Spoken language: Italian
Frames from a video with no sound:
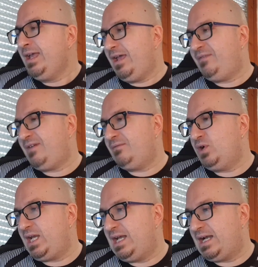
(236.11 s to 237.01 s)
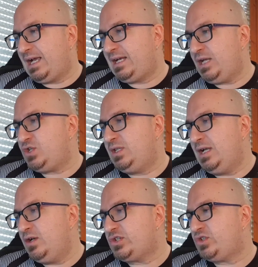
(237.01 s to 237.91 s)
e favorire la crescita
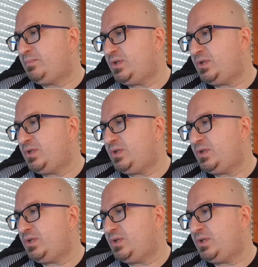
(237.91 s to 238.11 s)
del nostro